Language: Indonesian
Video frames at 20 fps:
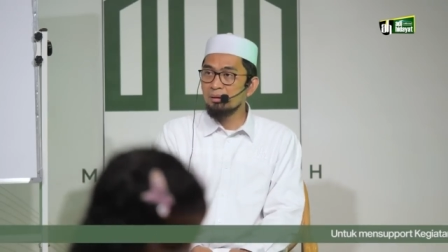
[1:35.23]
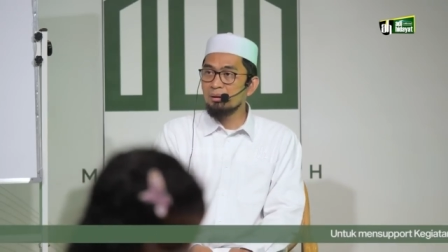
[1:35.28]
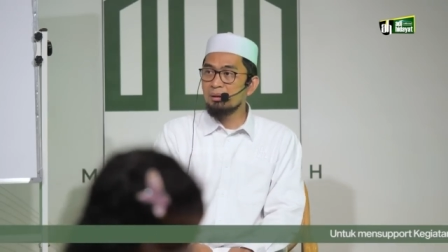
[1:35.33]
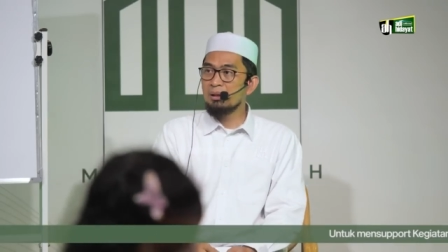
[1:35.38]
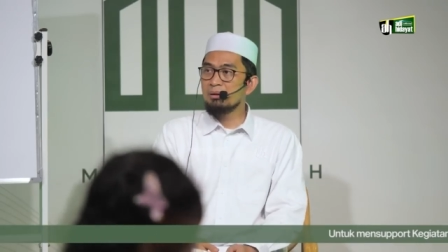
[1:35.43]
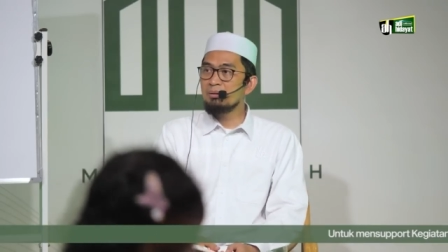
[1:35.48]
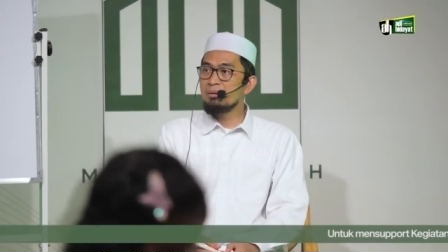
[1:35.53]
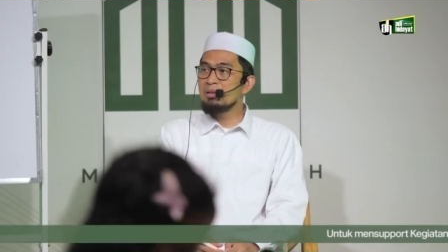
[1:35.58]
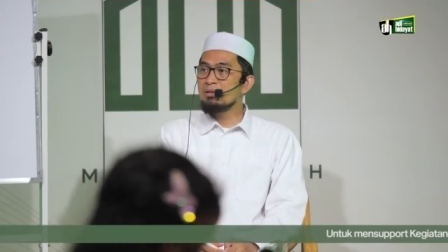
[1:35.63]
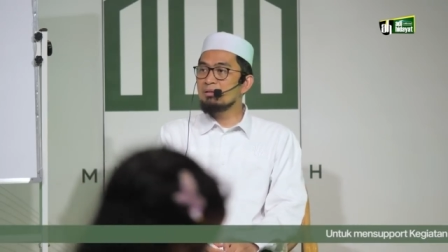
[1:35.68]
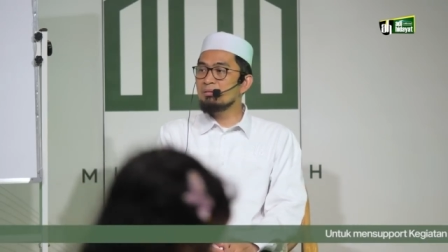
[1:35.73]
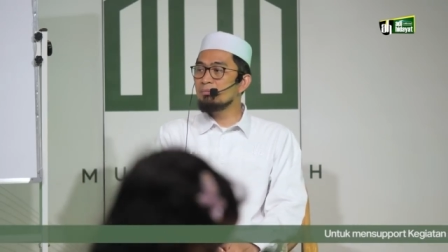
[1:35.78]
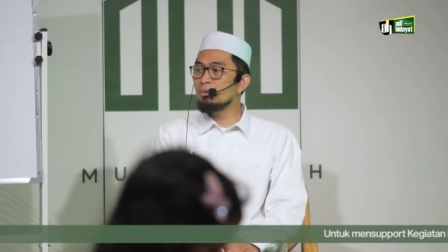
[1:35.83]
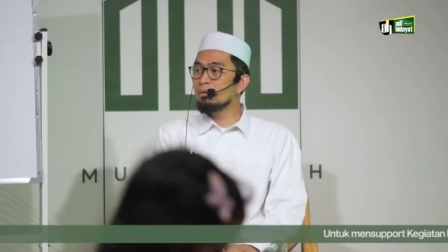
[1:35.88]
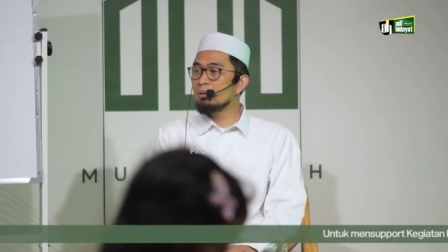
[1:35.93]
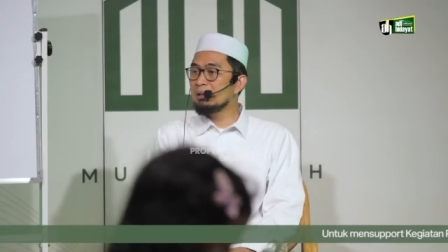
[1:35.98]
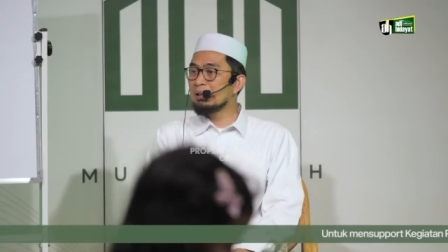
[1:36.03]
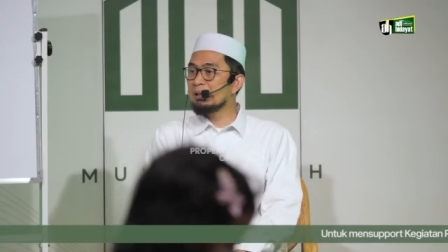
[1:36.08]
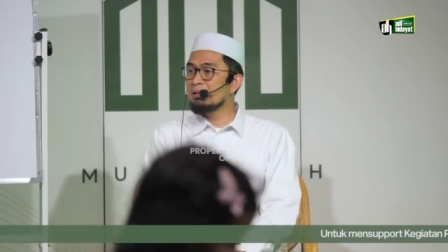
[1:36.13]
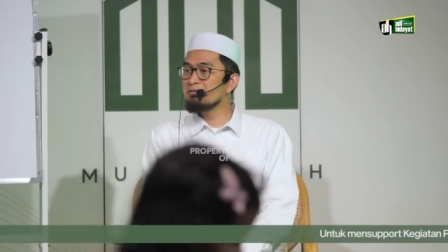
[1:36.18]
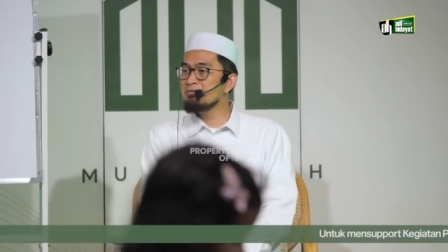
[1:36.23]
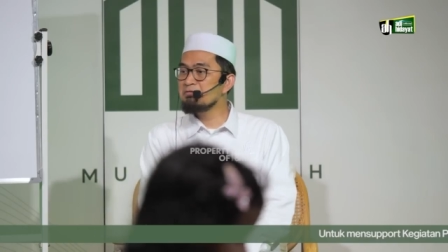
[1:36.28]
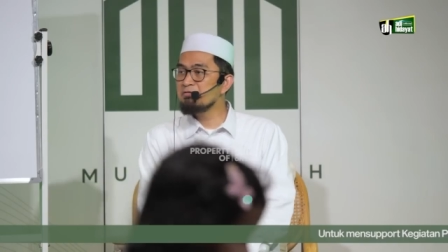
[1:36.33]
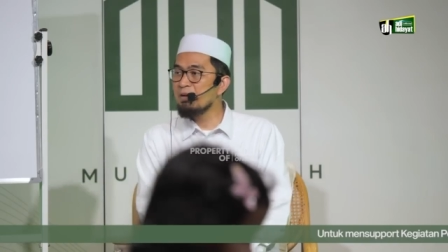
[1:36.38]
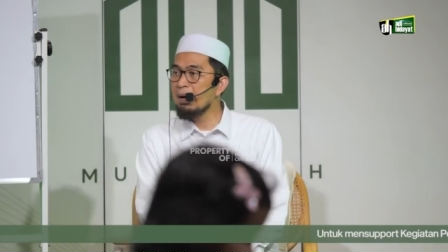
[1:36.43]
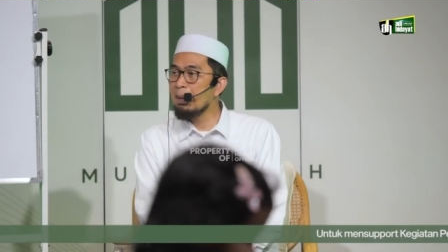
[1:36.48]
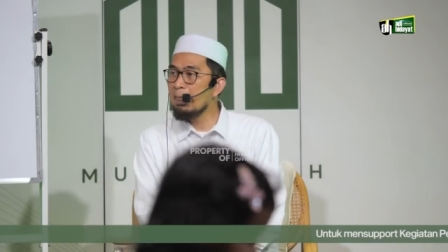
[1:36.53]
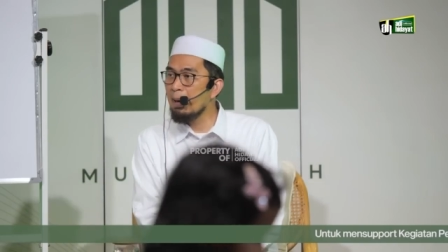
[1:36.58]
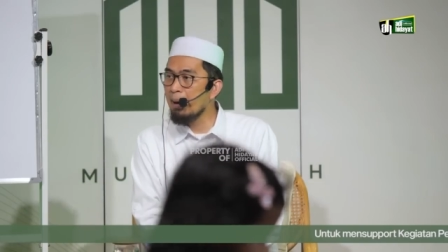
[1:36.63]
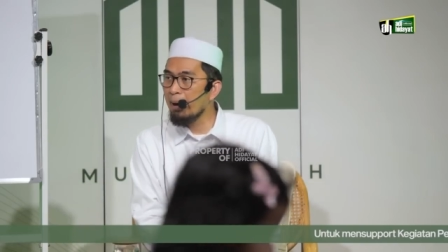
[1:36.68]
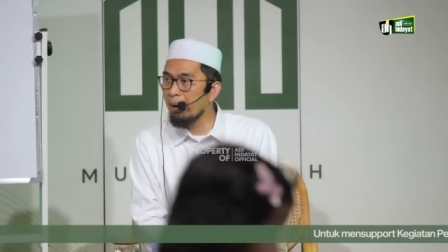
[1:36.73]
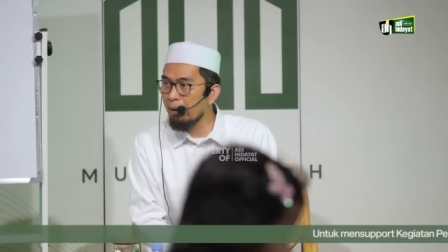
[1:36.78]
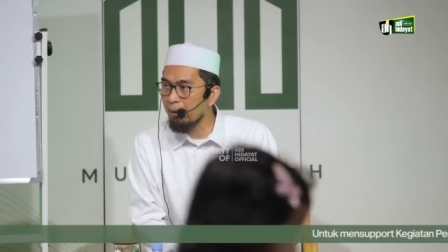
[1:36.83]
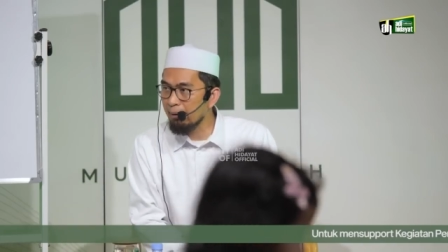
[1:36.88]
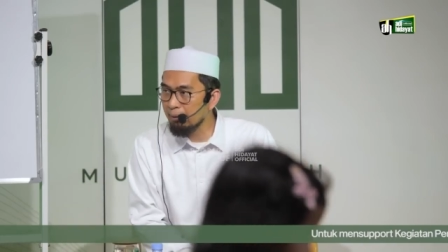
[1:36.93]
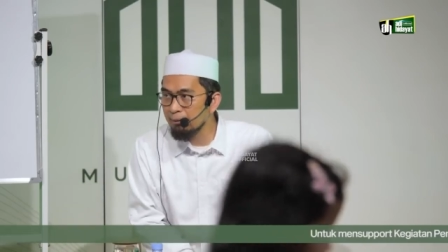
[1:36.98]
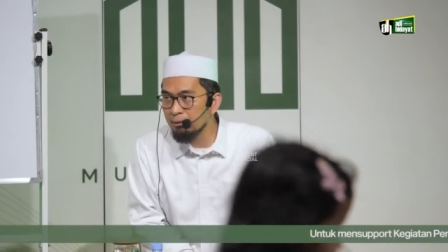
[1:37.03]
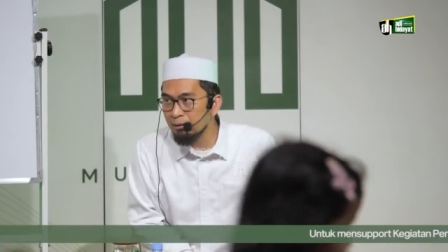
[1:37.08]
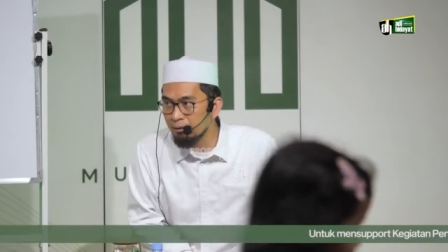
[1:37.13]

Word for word: itu disebut dengan falah